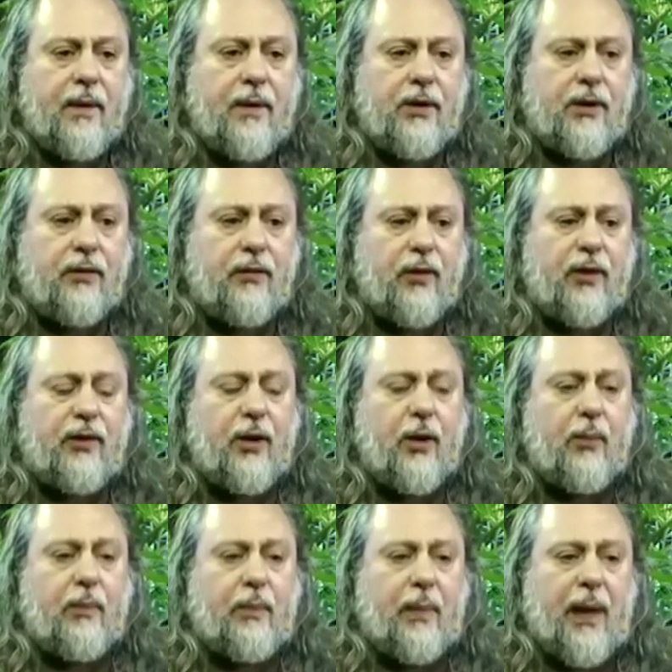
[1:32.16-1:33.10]
Se for
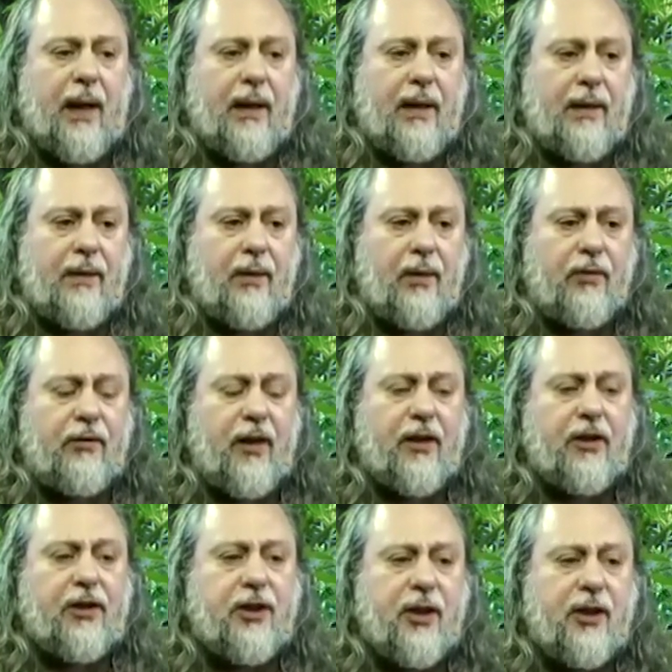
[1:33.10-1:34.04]
seu pai e
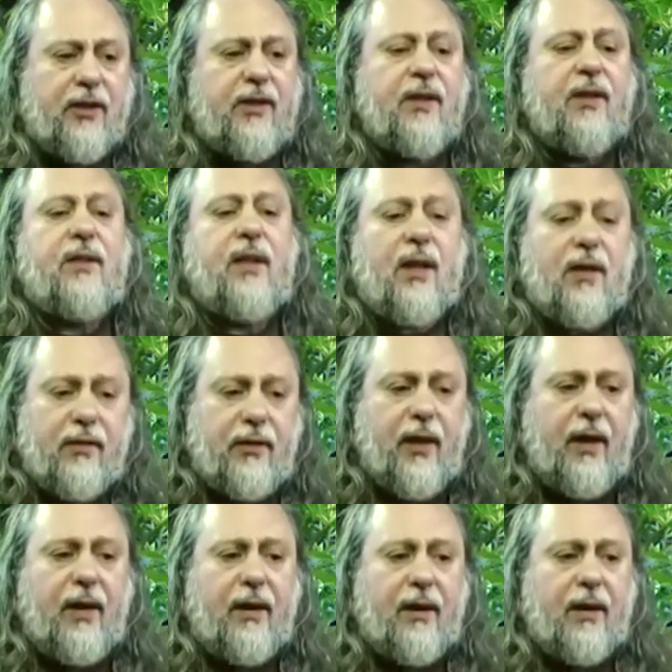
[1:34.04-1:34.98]
houver chance,
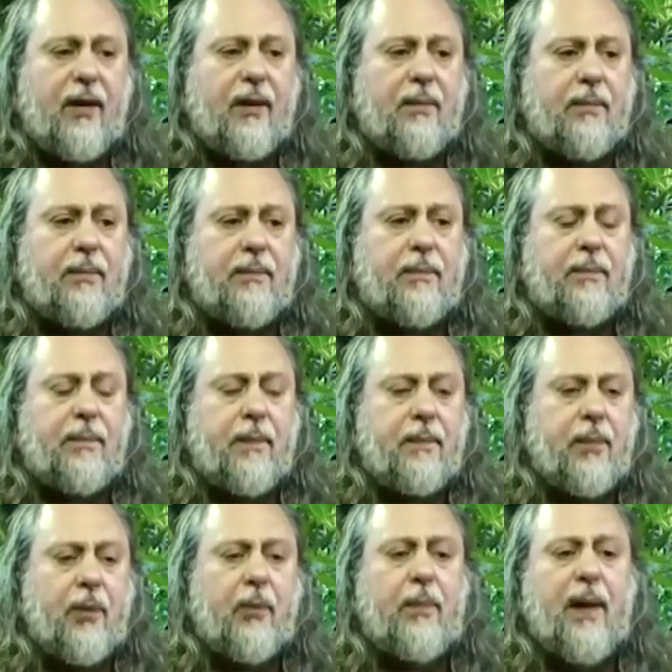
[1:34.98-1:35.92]
intervenha,
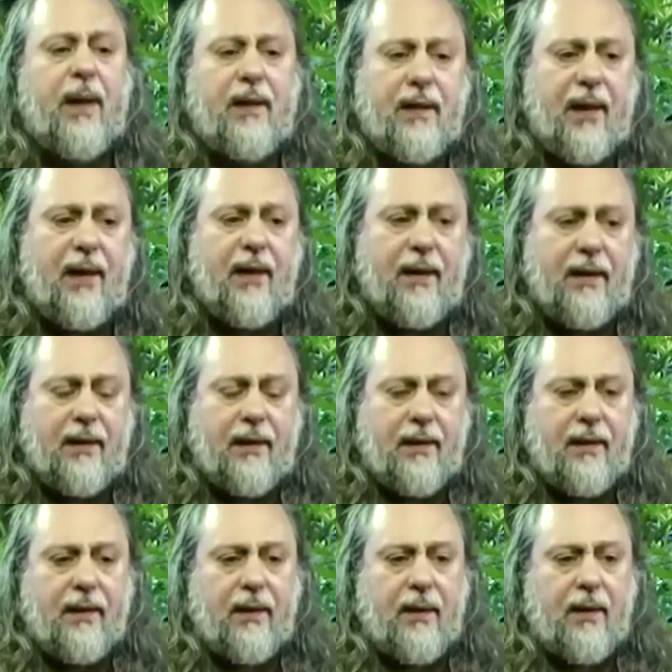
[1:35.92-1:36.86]
para o bem
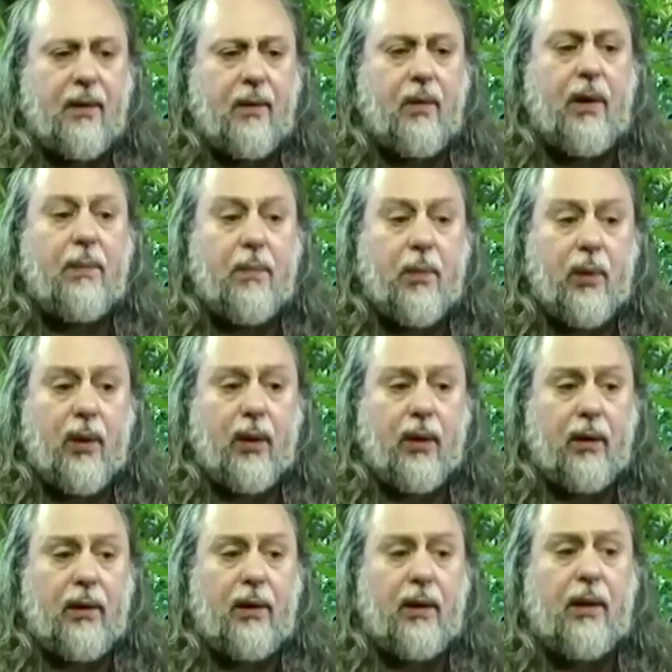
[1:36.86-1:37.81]
dele, com
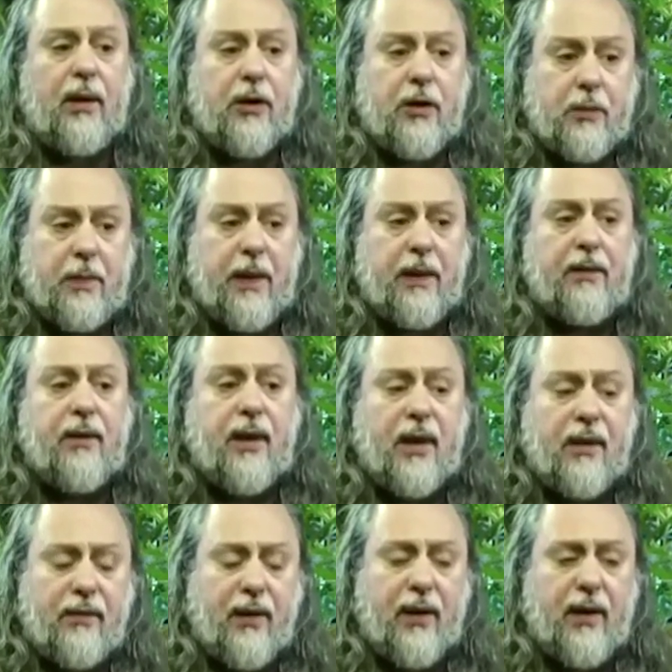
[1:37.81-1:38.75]
amor e respeito e
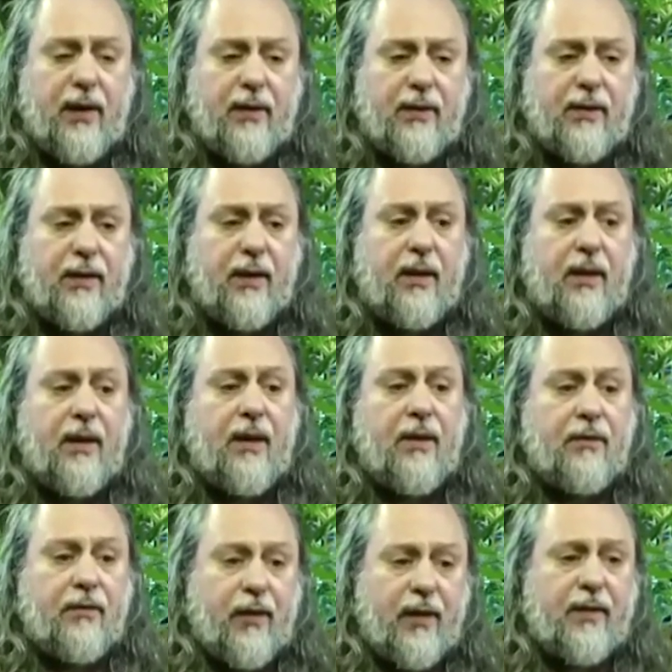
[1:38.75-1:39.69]
reverência.
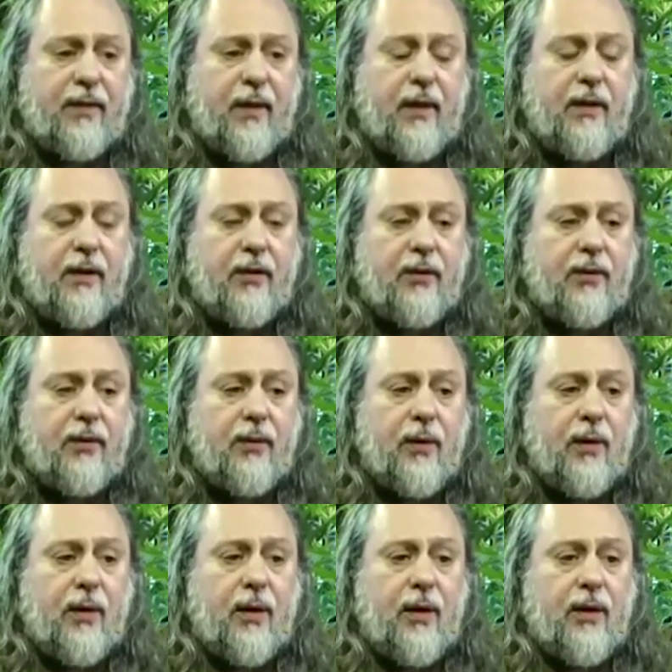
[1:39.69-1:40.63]
Faça isso.
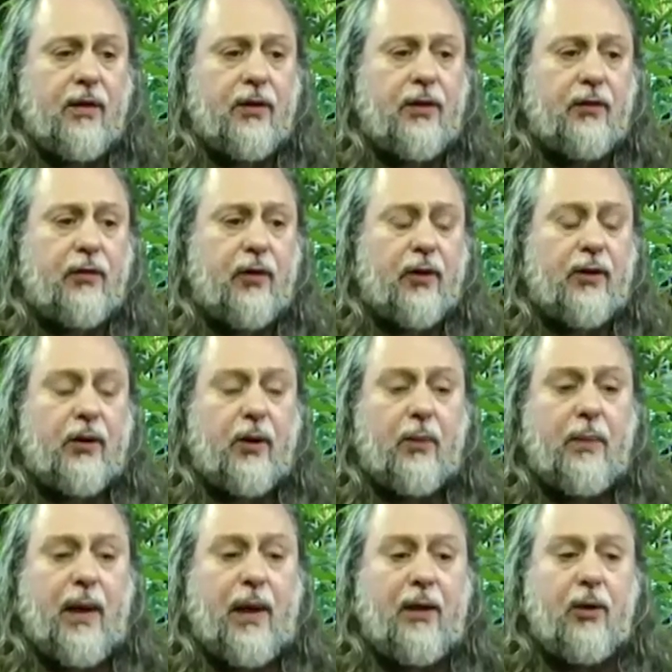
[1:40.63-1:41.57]
Se for
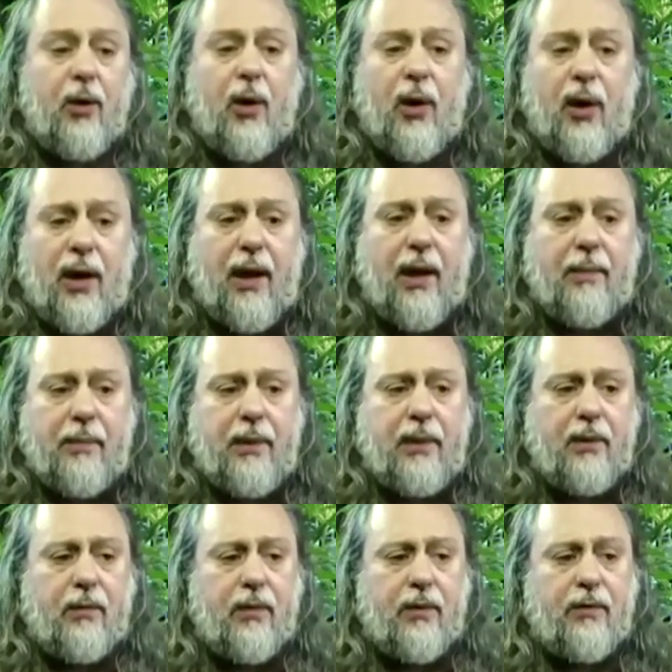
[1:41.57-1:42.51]
seu melhor
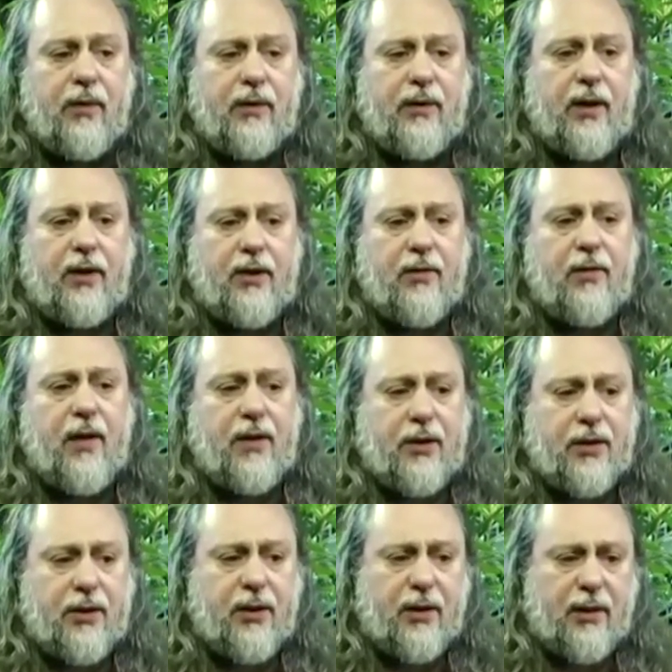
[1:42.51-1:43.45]
amigo e você tiver
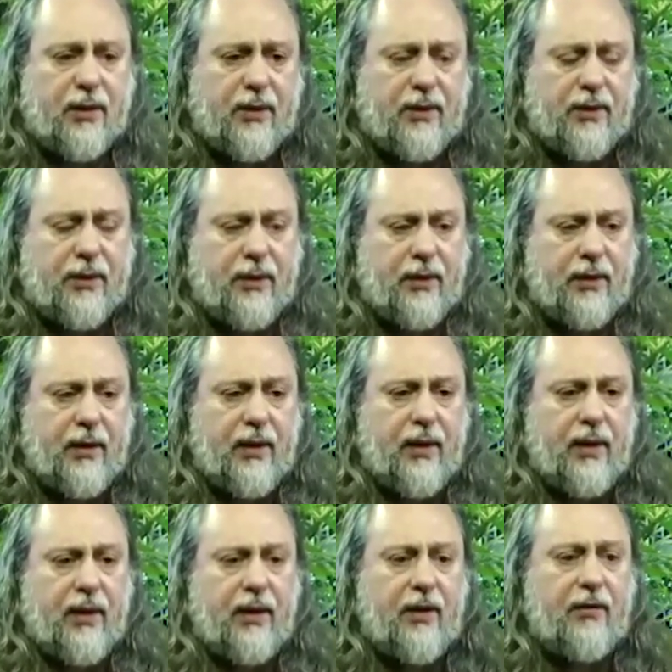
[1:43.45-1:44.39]
chance
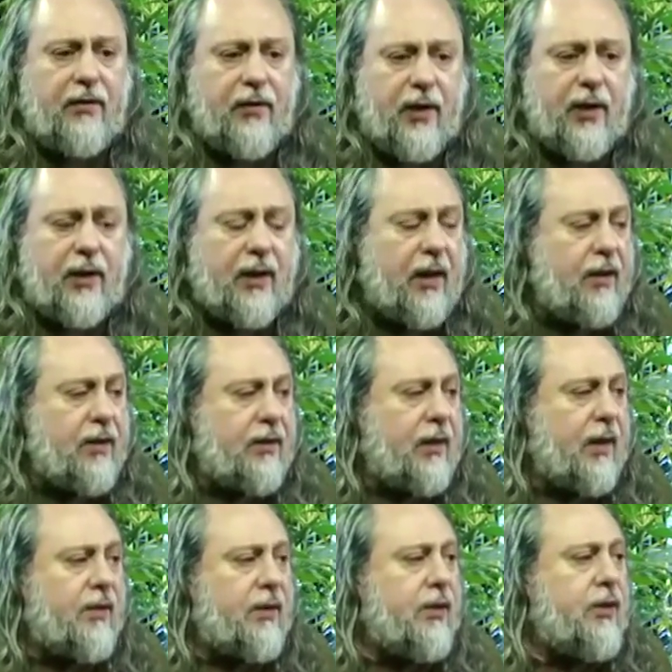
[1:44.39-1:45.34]
e vir que ele
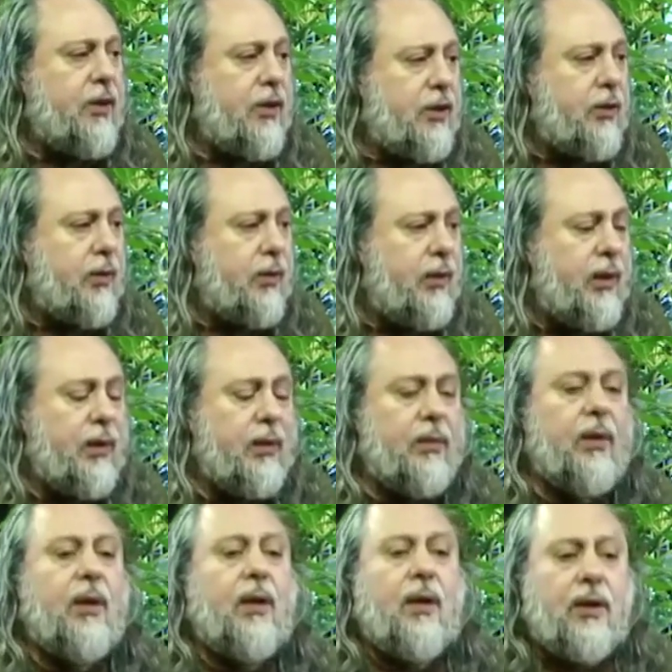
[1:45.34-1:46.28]
está se
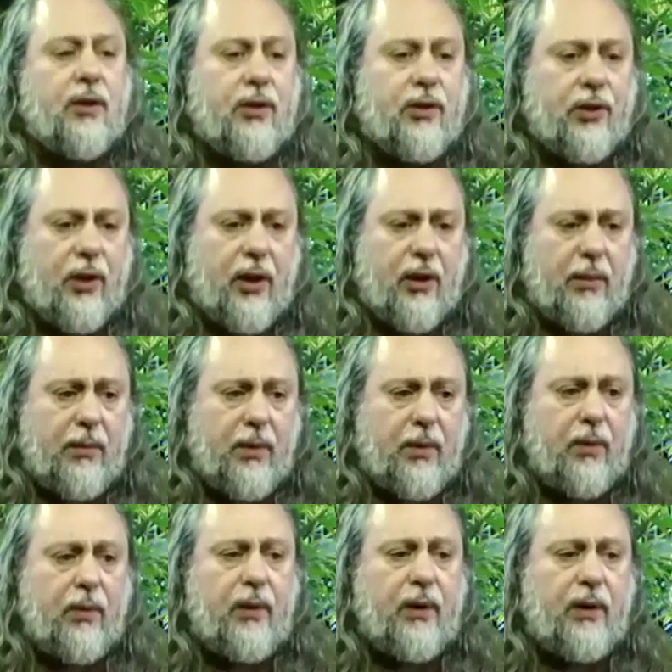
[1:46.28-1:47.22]
destruindo,
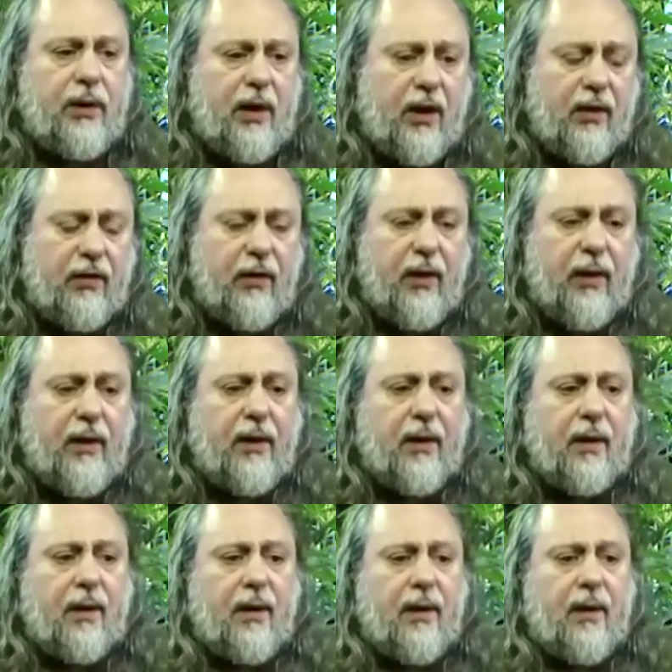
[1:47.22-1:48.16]
chame-o e
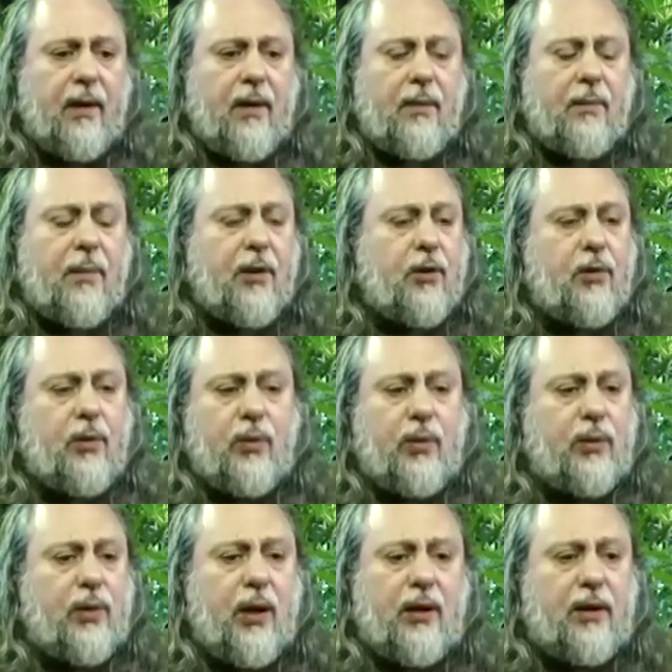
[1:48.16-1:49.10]
intervenha. Mas
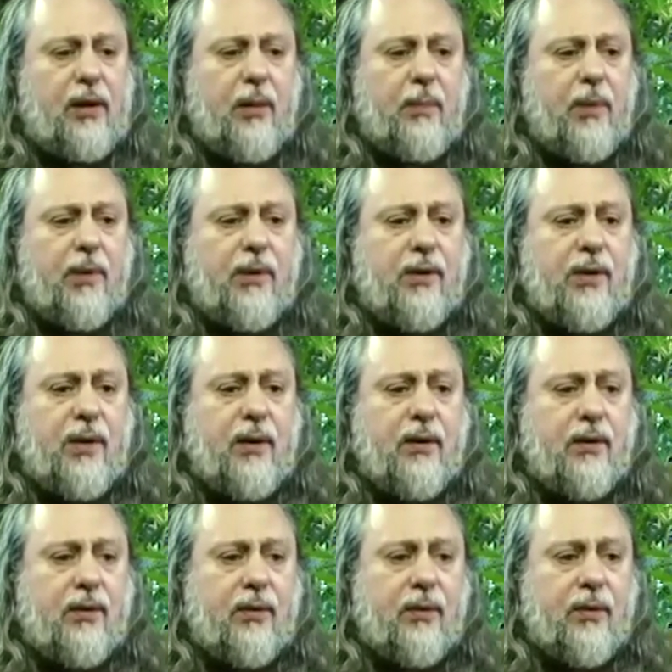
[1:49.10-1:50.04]
tudo tem que ter bom
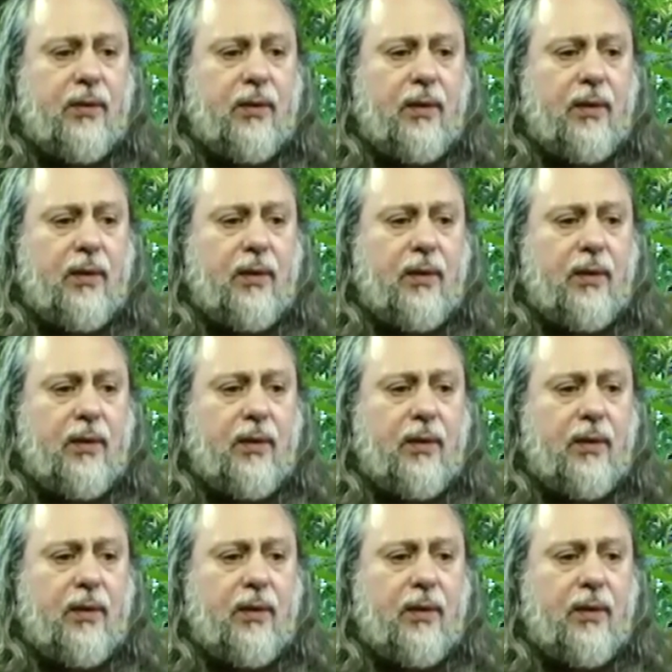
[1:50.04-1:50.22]
senso